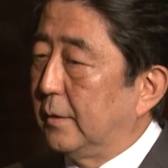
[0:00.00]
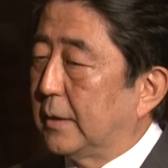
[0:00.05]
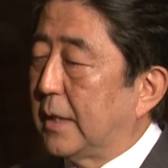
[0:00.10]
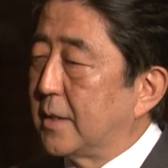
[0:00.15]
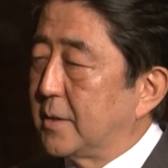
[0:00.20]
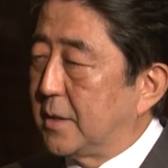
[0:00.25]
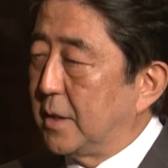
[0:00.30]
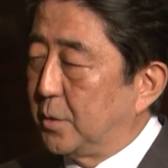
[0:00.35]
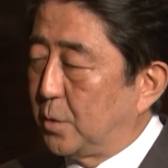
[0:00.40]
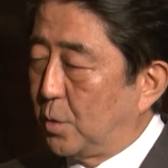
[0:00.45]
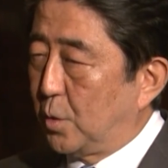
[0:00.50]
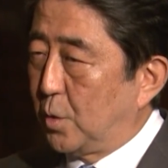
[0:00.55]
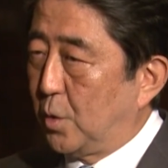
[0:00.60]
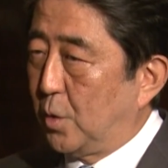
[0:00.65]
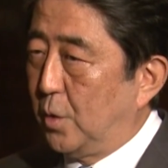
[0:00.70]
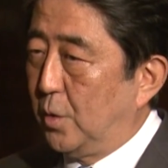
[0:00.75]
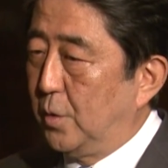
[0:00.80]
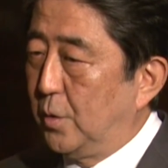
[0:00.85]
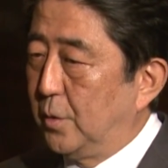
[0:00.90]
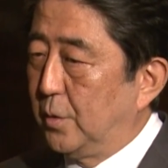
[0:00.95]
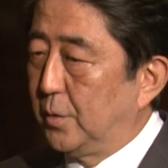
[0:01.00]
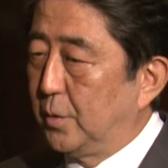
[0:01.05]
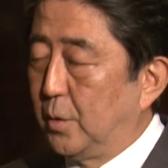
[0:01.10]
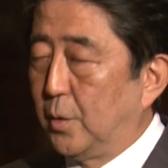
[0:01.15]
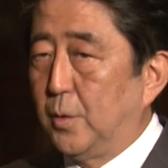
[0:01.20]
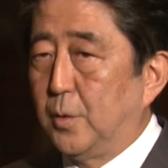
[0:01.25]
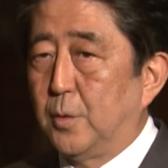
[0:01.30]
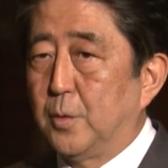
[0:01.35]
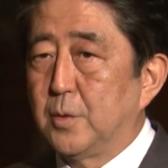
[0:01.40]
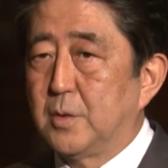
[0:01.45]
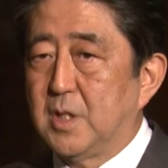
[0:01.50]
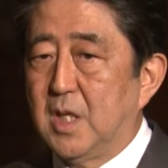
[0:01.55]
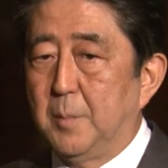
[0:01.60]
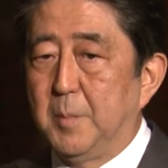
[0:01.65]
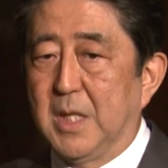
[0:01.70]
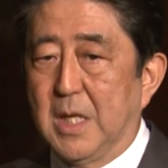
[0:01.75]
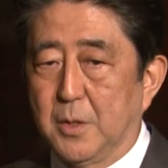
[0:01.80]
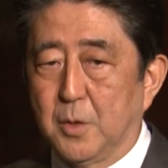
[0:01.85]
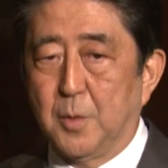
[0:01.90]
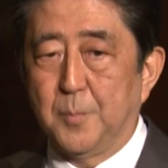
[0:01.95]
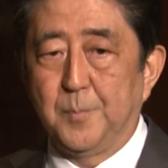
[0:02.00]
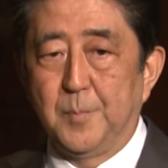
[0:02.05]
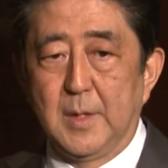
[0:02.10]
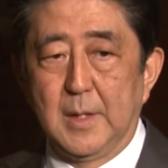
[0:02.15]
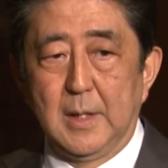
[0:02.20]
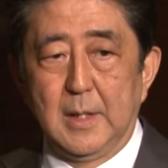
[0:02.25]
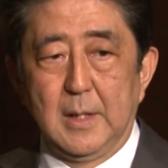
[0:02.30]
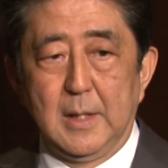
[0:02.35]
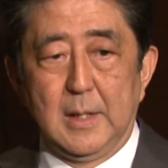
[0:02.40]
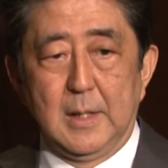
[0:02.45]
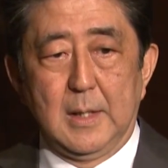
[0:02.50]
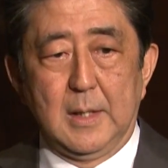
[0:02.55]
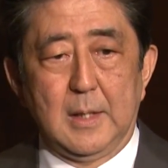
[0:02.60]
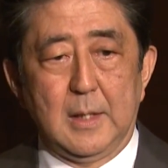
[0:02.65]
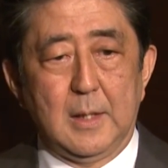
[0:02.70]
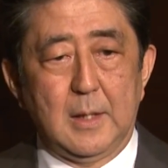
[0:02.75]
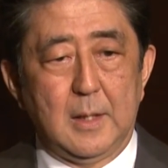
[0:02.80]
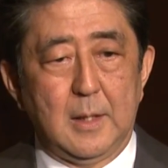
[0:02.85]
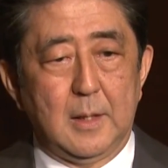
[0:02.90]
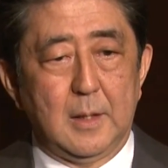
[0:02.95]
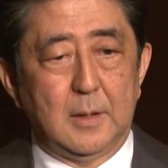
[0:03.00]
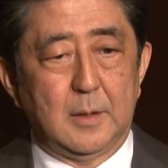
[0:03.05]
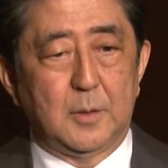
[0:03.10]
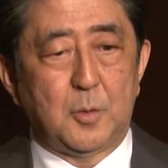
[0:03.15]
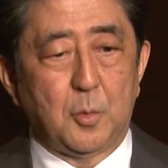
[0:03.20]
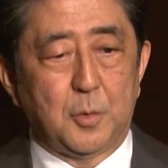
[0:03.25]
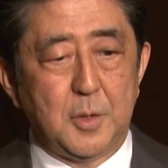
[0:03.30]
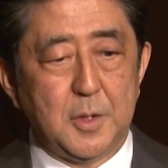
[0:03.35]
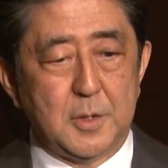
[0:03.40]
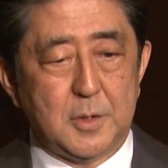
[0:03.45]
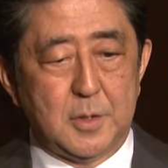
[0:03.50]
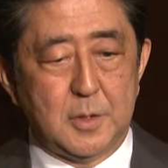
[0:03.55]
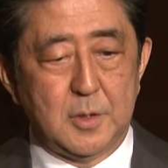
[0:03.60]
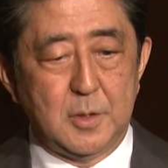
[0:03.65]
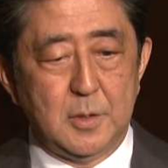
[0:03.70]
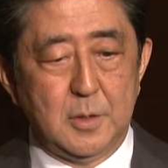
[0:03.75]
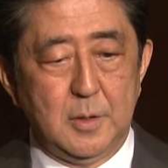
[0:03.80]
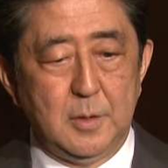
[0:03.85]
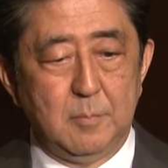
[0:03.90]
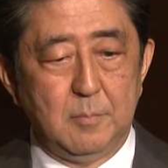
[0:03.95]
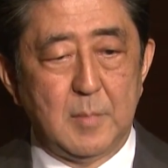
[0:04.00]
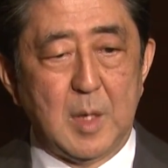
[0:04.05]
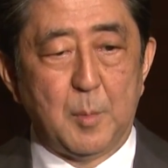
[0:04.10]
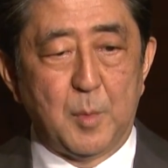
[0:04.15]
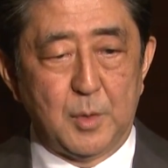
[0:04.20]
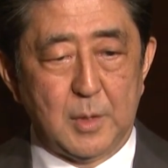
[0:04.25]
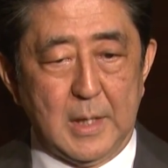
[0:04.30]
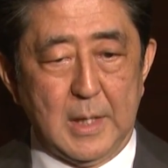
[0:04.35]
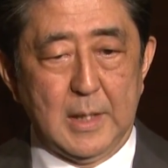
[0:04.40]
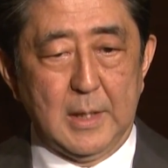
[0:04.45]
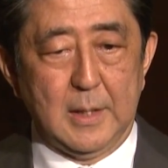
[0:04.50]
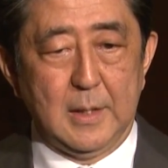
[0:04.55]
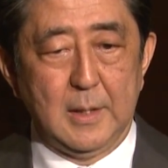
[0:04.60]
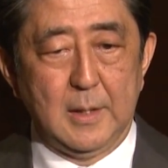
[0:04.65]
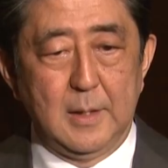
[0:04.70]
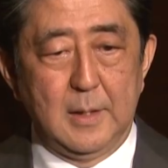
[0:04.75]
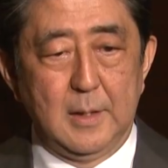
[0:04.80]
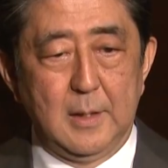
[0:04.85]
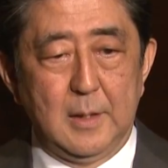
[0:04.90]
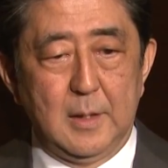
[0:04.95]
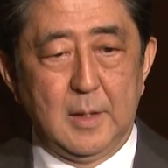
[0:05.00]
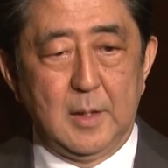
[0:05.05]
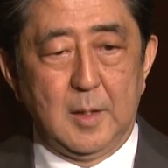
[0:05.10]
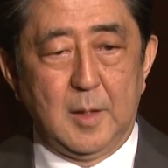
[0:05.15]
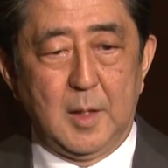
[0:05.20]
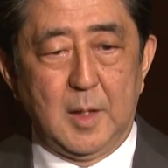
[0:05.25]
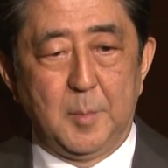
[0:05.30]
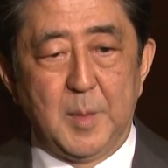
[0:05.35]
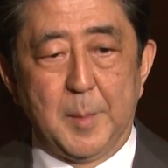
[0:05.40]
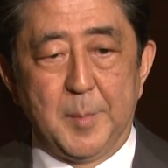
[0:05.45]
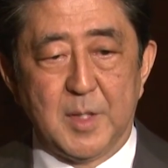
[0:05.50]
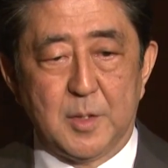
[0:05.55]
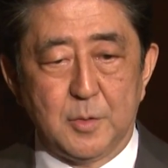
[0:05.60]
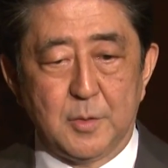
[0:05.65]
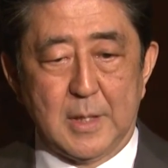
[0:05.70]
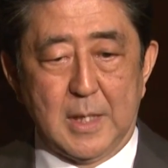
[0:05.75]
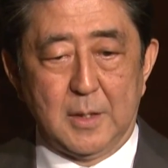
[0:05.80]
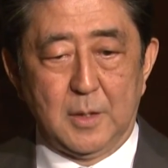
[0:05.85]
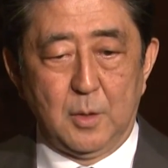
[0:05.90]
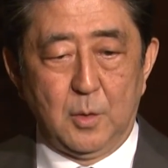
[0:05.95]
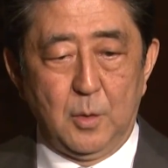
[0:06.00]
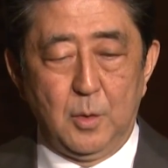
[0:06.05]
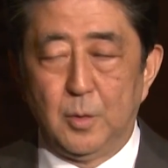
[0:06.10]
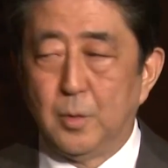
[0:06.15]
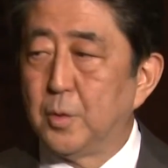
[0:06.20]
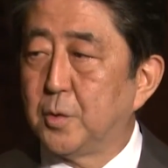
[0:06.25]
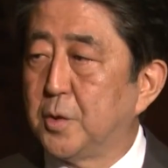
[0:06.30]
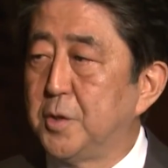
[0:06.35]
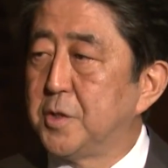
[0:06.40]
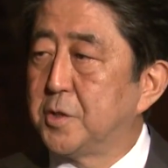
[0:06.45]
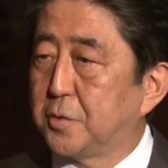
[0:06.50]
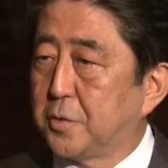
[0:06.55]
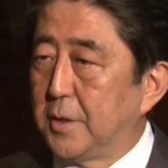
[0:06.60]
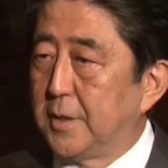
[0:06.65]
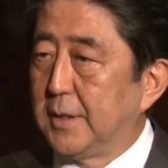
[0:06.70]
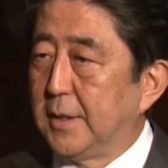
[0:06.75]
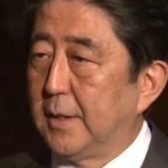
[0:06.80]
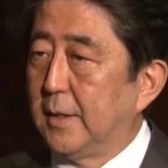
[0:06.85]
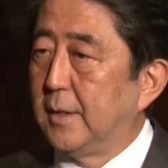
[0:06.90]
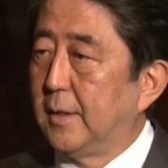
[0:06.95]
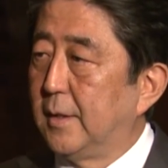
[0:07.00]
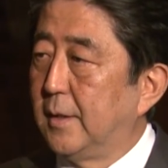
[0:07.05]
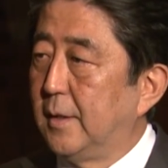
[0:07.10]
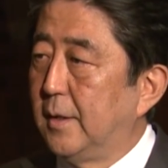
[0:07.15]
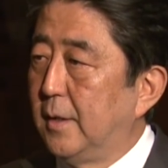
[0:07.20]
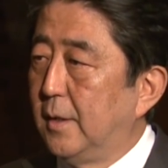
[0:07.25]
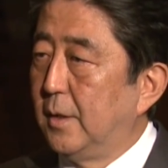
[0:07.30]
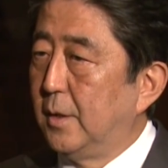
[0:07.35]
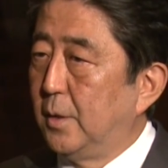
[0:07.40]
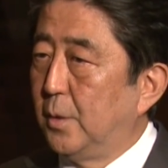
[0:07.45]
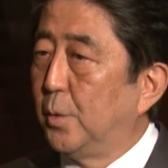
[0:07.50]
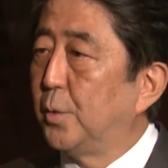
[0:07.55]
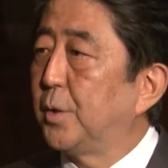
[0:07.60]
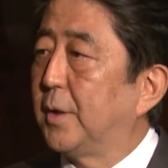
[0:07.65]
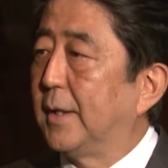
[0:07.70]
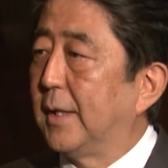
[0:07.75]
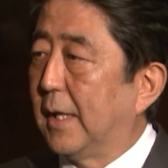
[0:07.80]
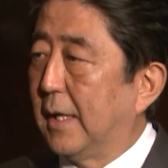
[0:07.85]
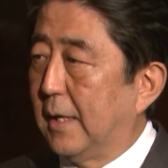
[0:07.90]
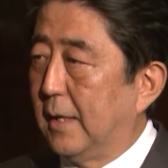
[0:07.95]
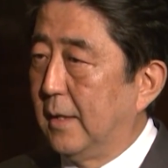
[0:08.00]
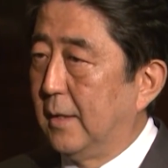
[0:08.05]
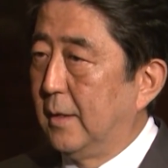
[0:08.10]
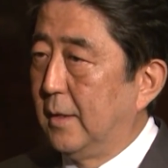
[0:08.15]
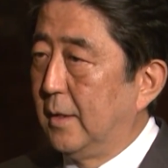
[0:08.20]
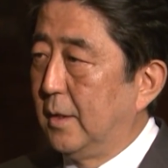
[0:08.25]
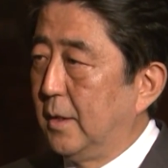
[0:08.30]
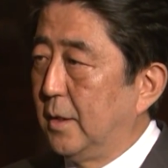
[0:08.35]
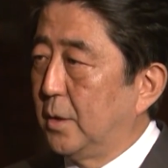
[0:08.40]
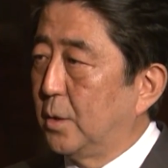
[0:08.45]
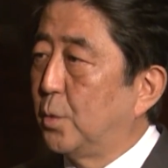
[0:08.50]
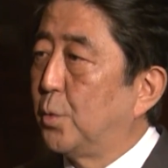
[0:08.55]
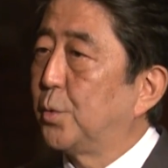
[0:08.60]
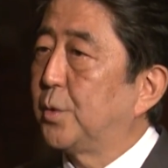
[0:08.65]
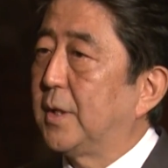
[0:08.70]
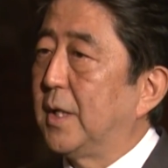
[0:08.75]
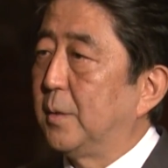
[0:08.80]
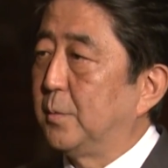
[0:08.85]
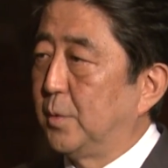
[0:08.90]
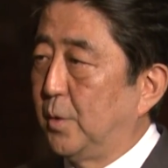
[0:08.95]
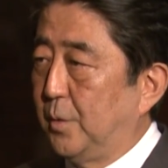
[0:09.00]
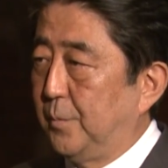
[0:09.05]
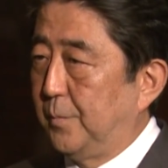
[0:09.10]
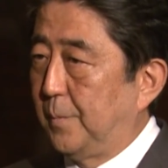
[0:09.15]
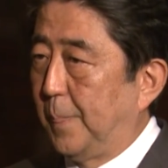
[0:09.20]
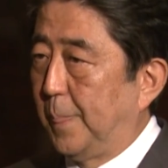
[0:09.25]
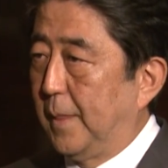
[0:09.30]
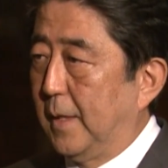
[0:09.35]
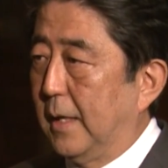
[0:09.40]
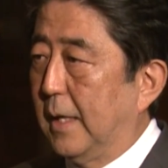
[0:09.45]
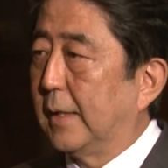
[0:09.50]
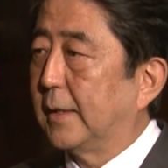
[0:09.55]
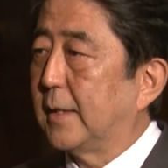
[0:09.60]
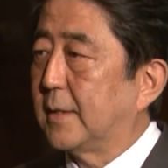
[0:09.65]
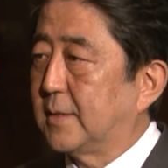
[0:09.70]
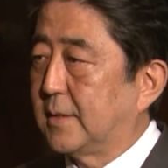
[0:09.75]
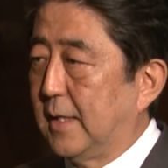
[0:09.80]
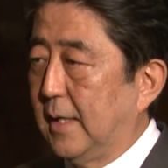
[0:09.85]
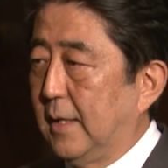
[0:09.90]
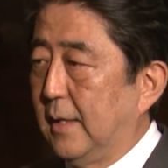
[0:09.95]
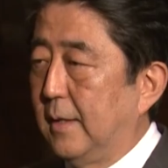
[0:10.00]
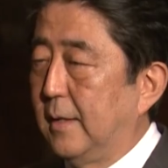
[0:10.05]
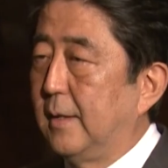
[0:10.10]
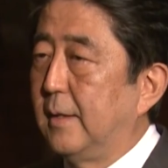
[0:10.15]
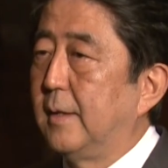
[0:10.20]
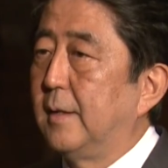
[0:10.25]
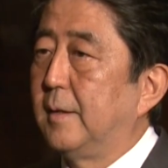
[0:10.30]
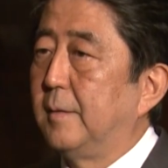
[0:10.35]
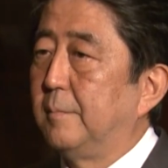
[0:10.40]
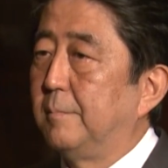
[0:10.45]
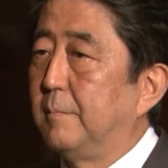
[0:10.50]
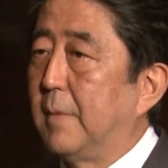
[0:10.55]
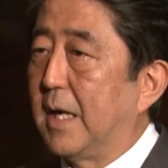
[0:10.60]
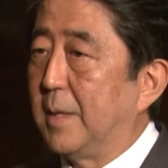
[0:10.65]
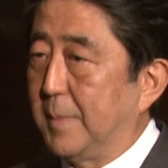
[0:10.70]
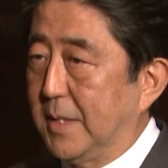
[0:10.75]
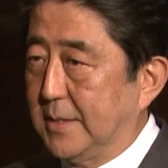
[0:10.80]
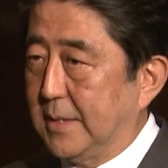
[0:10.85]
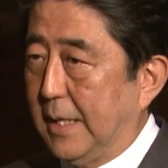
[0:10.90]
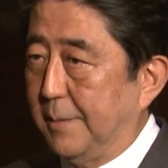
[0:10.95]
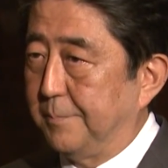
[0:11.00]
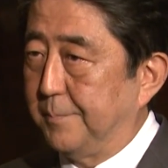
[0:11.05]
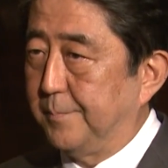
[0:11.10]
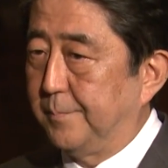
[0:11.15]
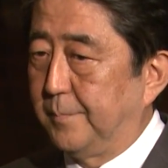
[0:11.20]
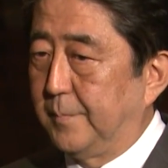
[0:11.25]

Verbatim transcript: 幹線道路の整備など独立間もない南スーダンの国づくりに大きな貢献を果たしてまいりました。